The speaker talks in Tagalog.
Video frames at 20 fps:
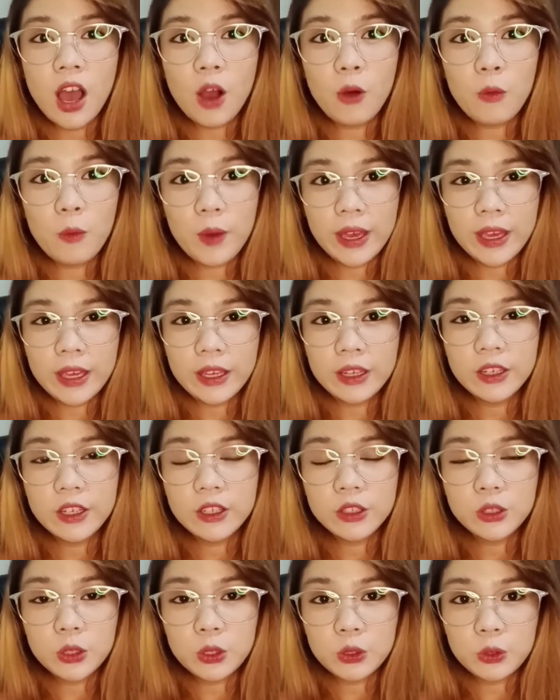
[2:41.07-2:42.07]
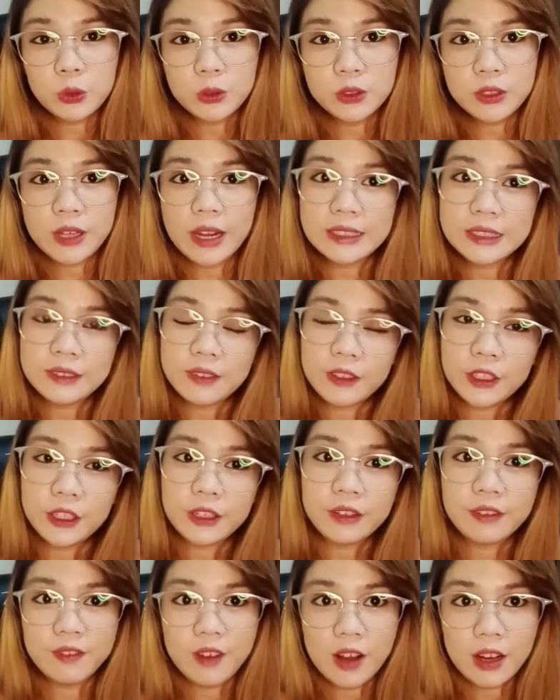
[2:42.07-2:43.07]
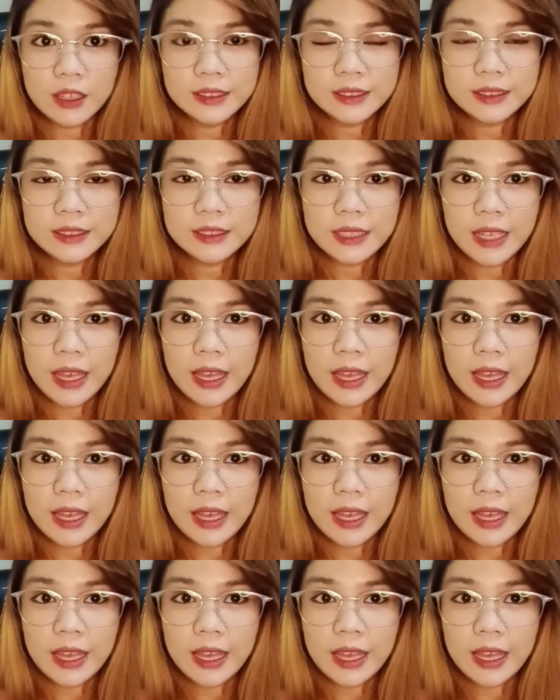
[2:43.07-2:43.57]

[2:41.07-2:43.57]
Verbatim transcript: a way to transfer your funds